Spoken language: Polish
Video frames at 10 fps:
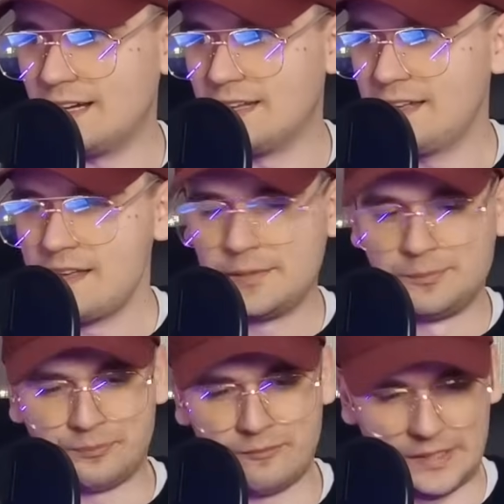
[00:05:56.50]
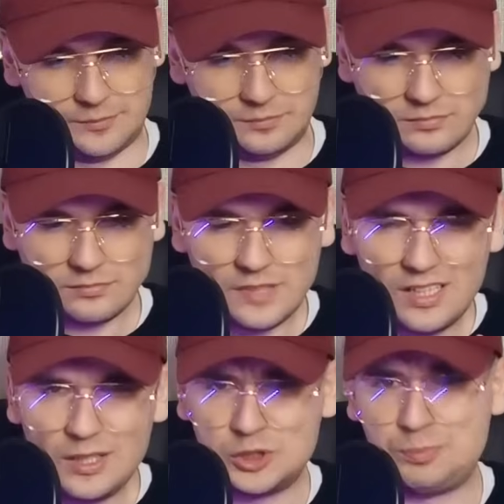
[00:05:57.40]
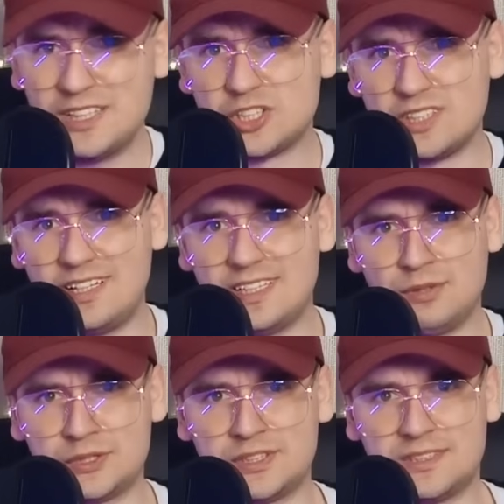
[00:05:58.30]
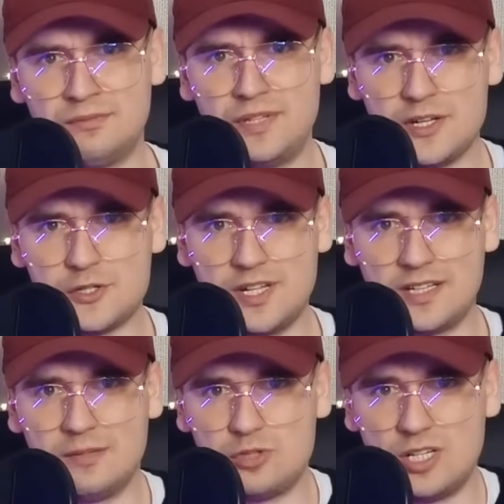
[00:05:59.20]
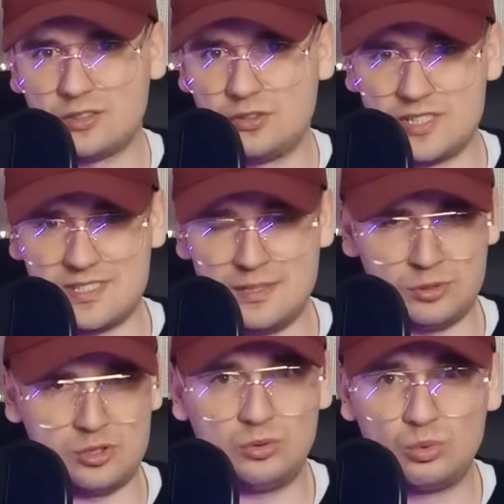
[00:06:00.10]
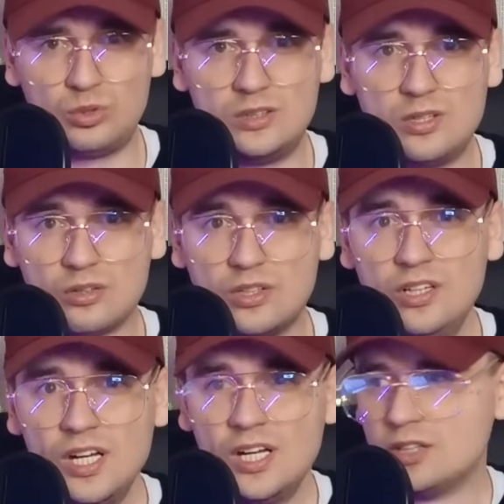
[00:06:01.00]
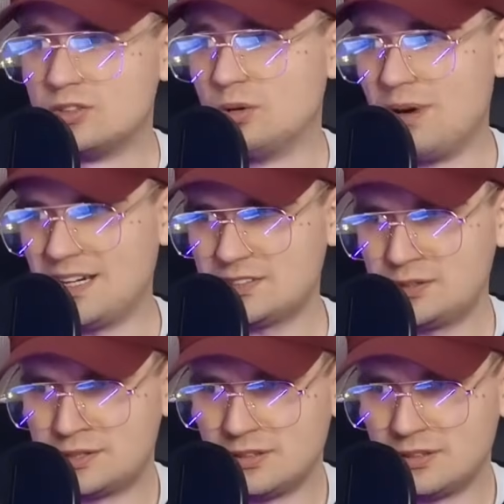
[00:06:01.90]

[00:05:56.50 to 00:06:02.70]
ale śpieszę teraz właśnie z tym wyjaśnianiem, że jak ktoś jest na początku tej drogi, to bardzo